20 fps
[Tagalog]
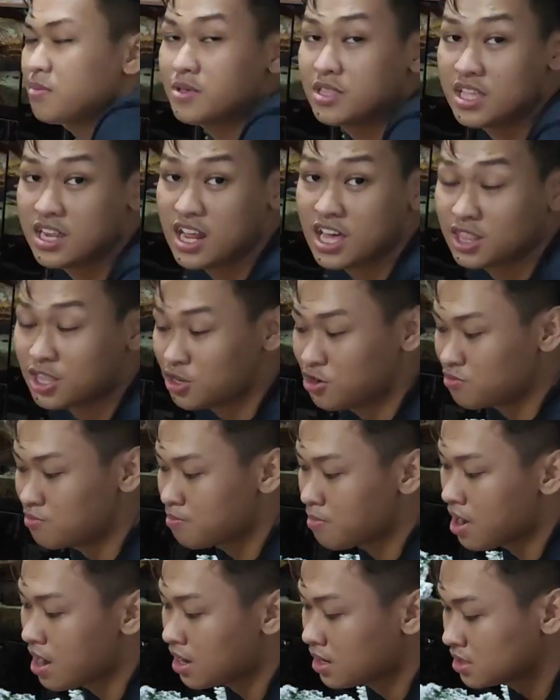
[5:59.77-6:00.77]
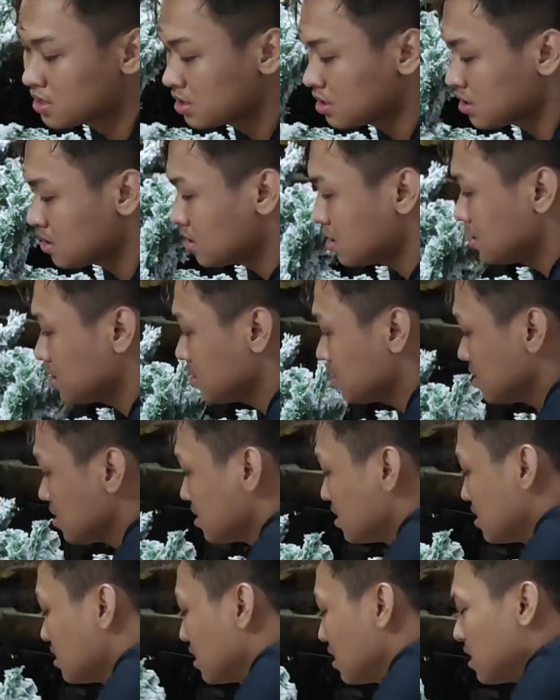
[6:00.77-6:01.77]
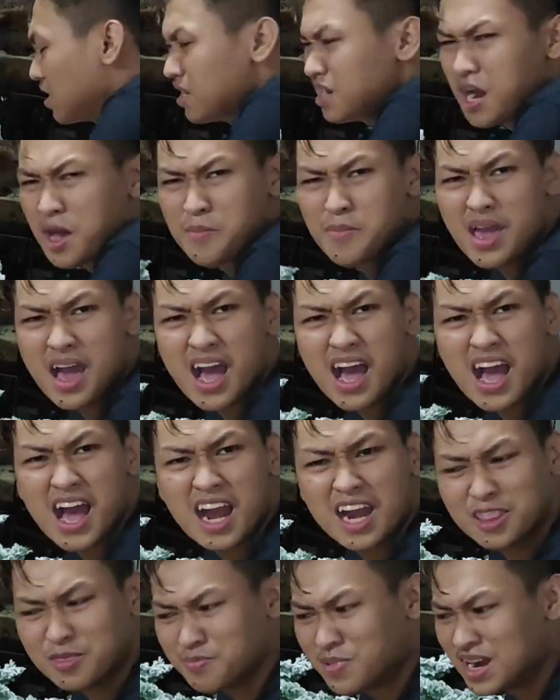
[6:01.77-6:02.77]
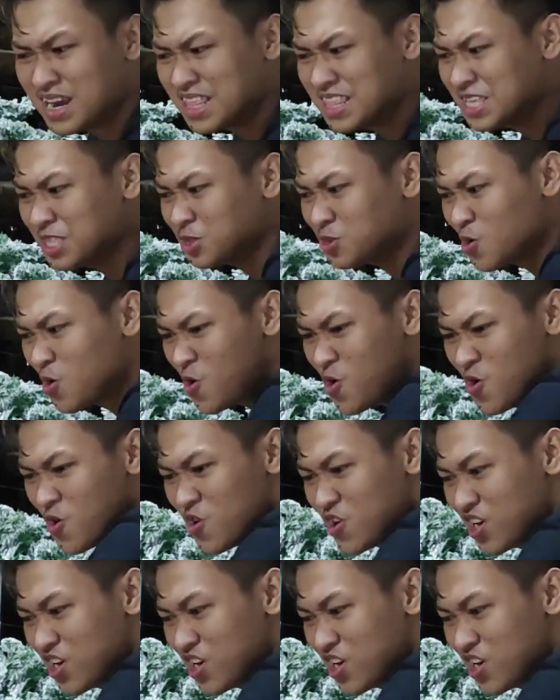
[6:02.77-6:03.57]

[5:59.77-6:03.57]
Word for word: Tignan natin yung box. Grabe, ang kalat pala nito.